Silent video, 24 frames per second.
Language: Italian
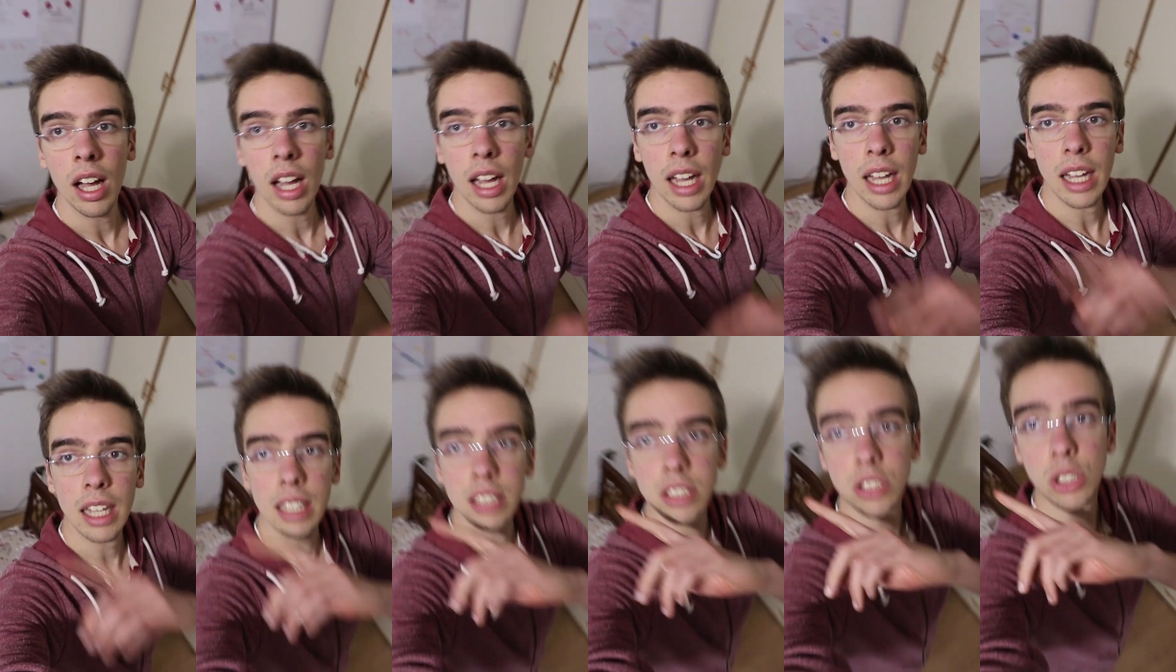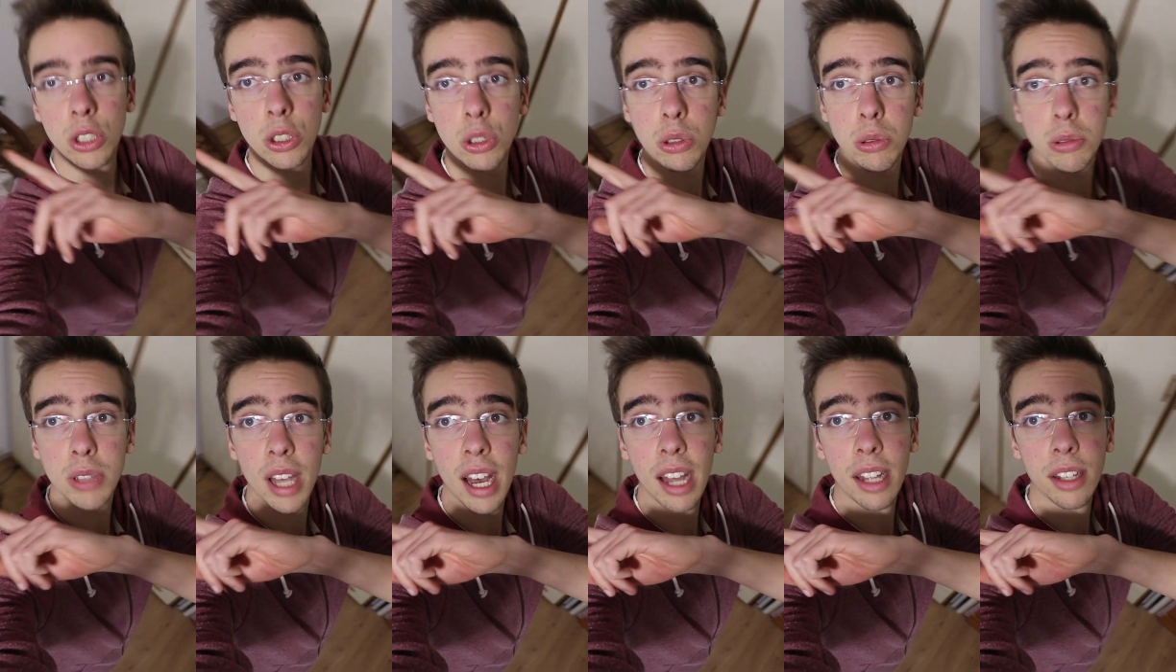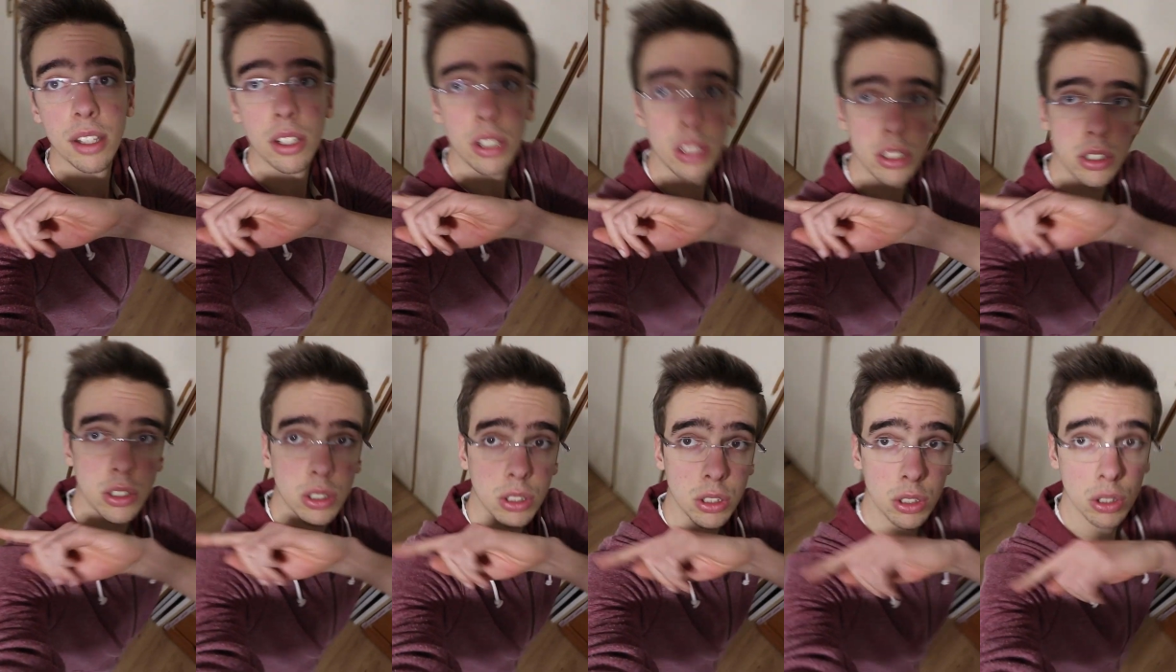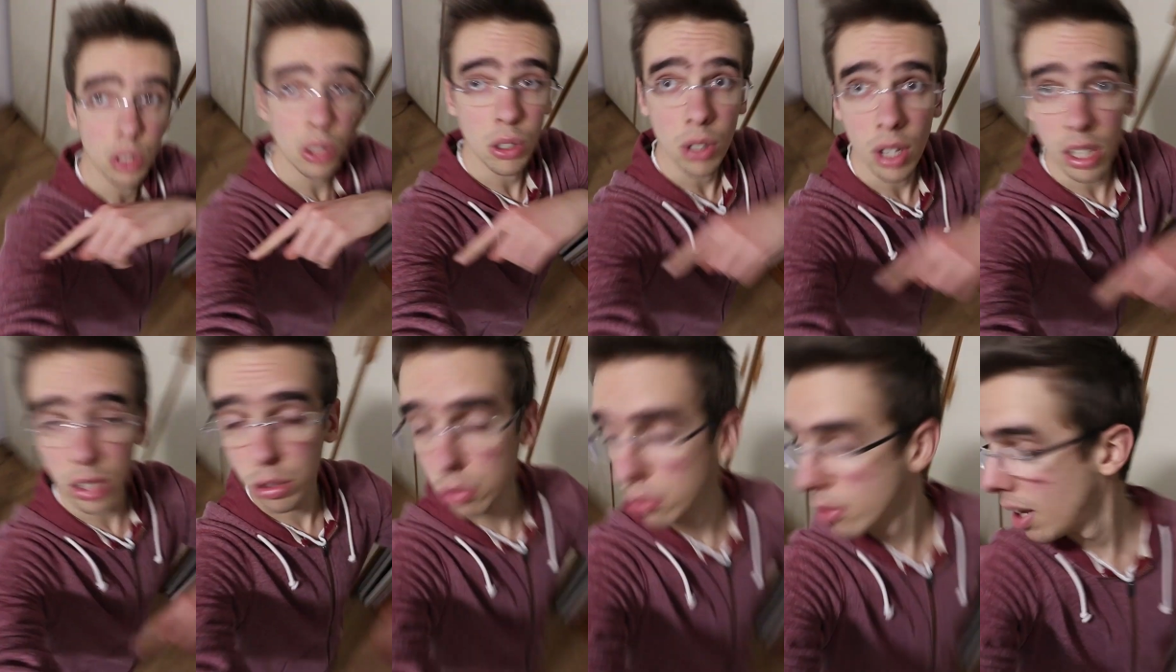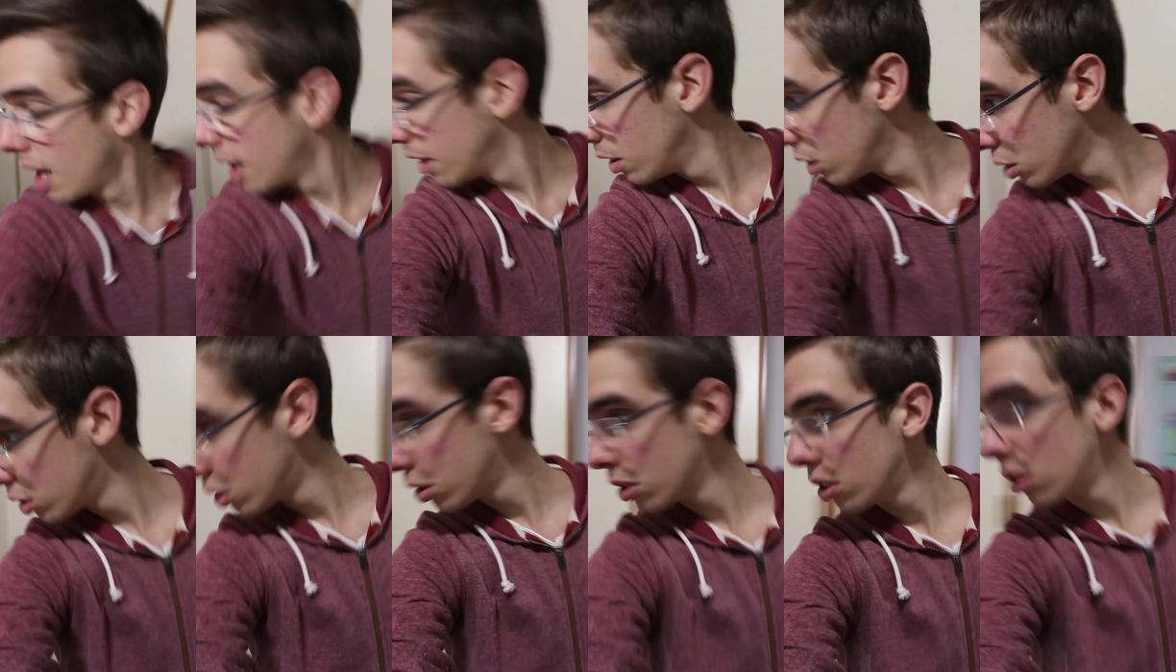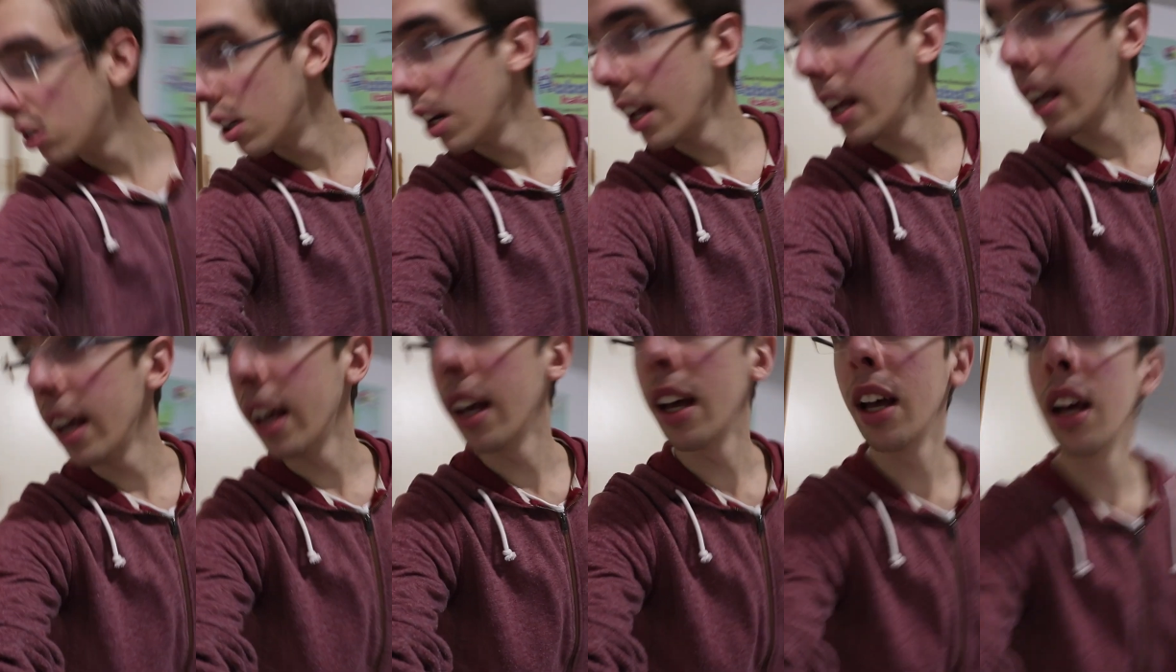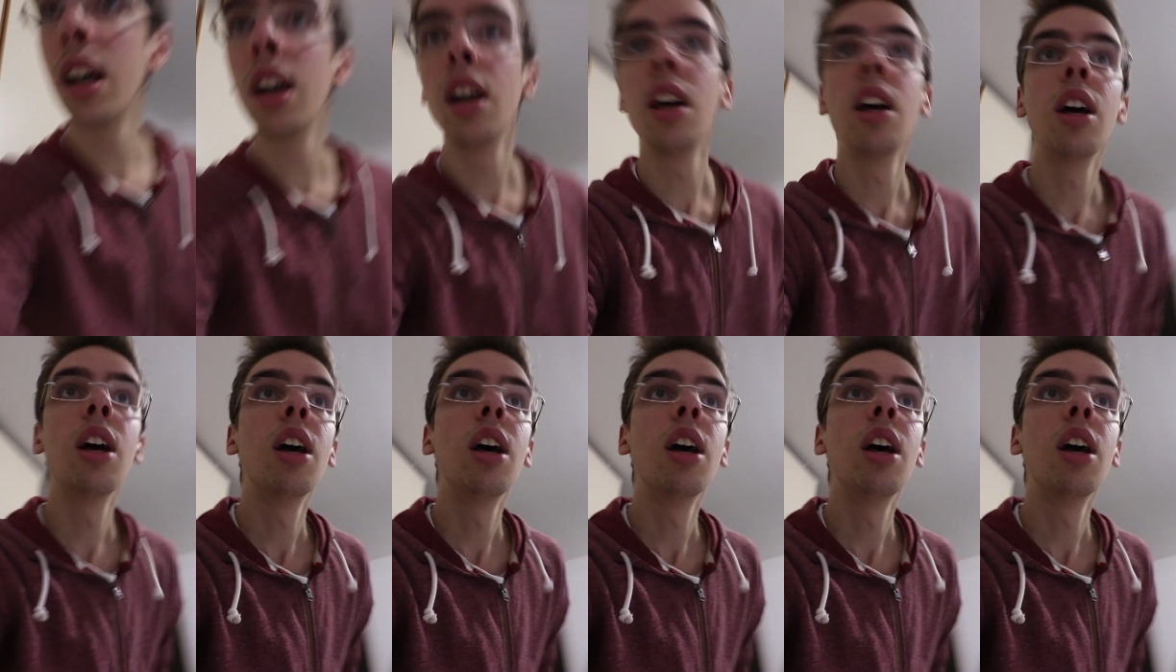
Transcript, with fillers: eh, sto studiando, sto, sto ancora studiando, sono le